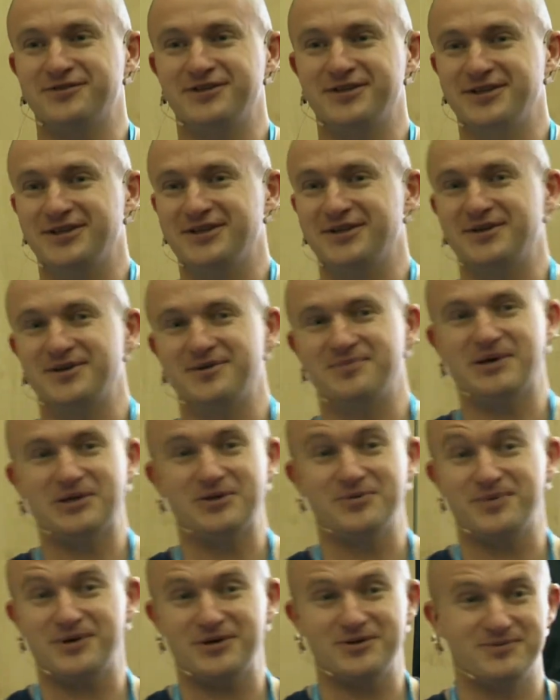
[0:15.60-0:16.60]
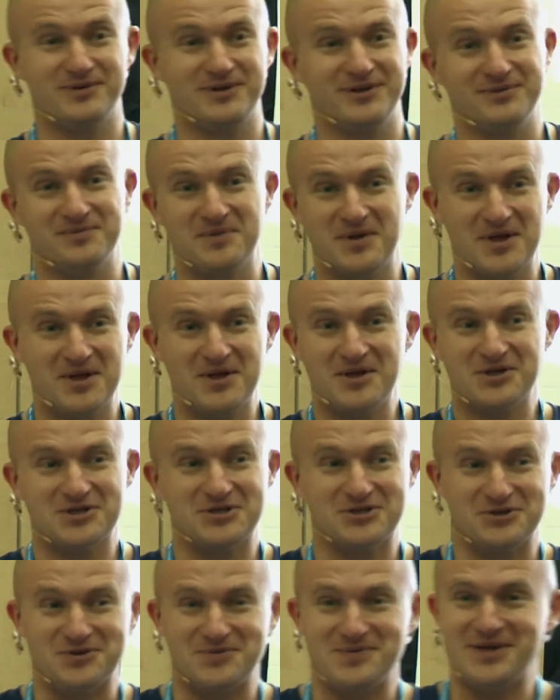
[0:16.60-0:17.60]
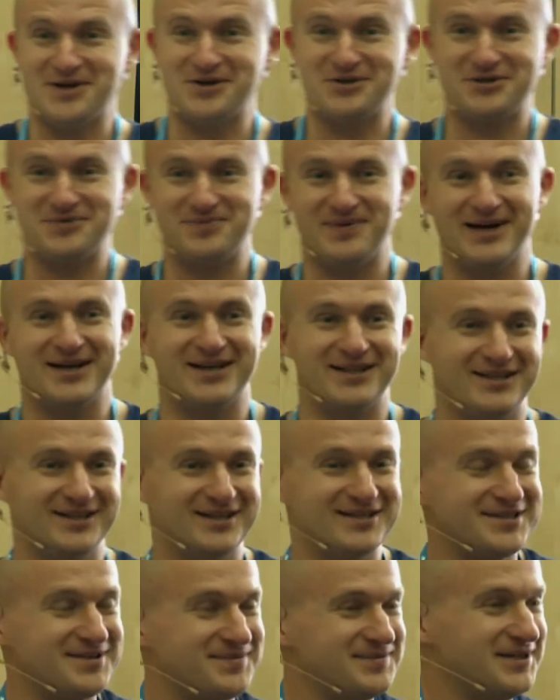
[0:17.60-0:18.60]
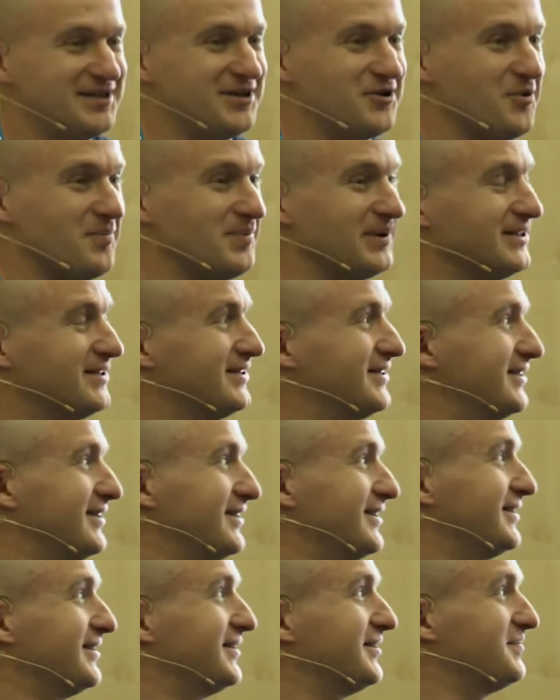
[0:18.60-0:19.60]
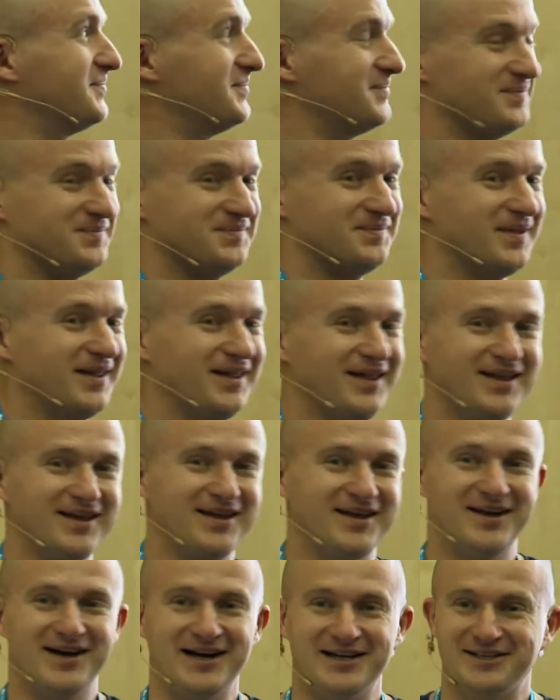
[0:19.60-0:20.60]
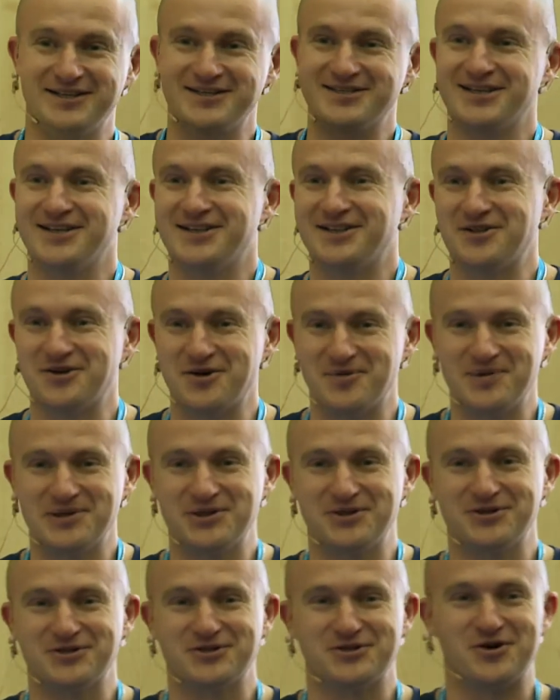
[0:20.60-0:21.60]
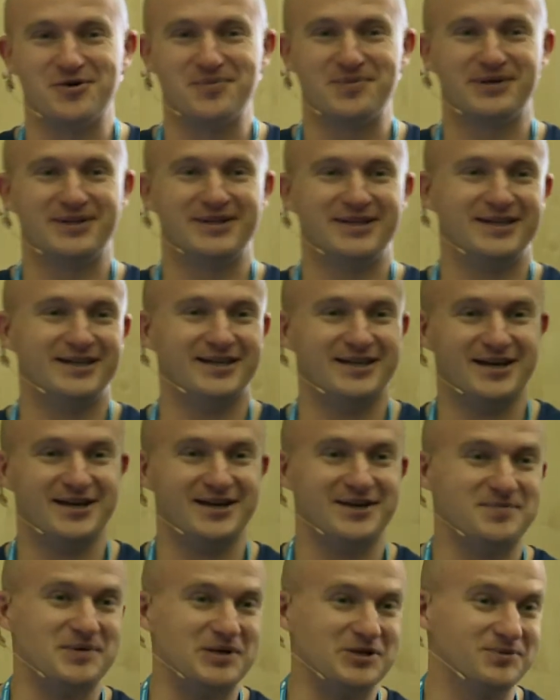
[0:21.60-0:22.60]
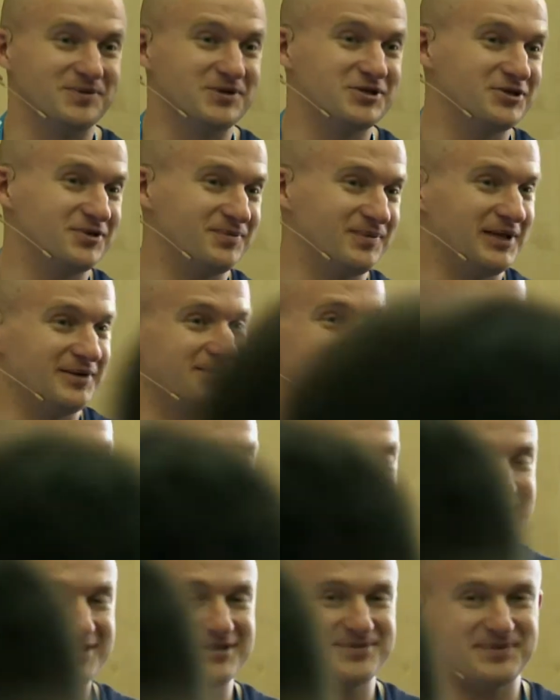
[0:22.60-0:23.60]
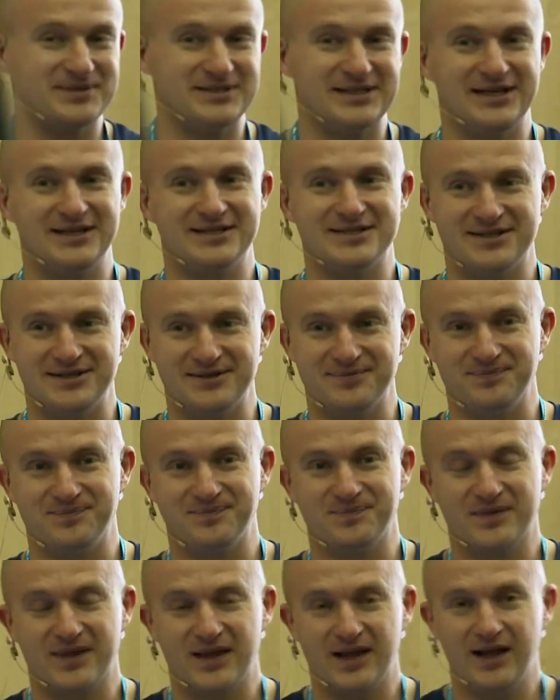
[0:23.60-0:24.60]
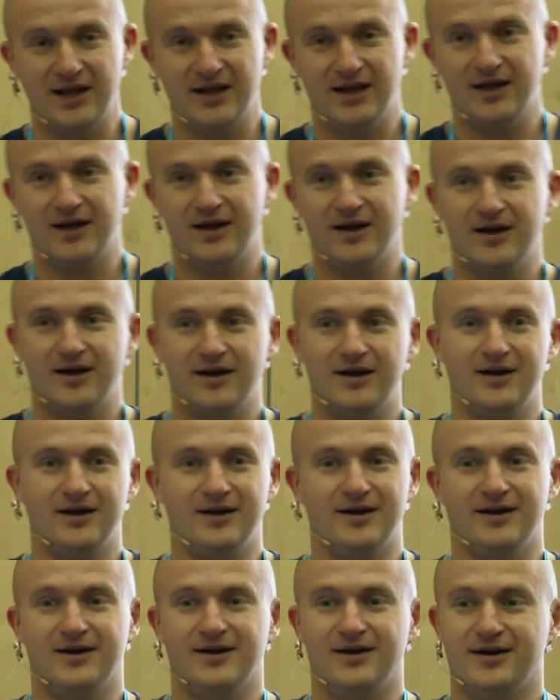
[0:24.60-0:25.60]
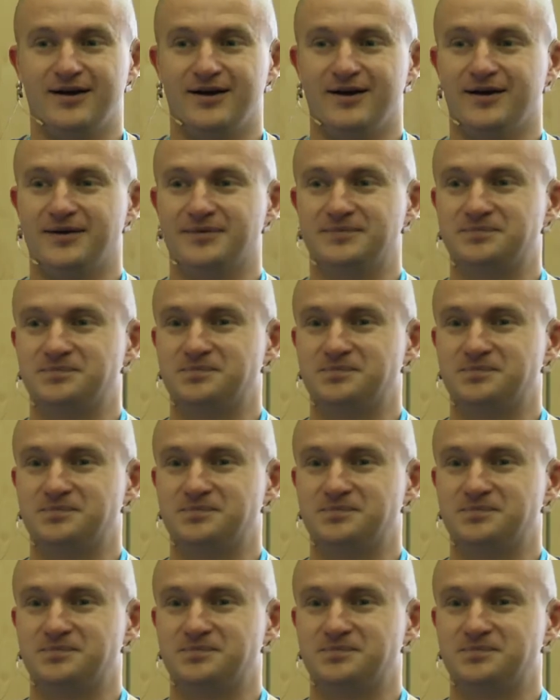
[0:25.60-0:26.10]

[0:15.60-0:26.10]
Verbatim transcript: и потом подумал, что у меня очень богатый на самом деле опыт, э, отрицательный опыт тоже опыт, и я подумал, что было бы интересно поделиться им. Э,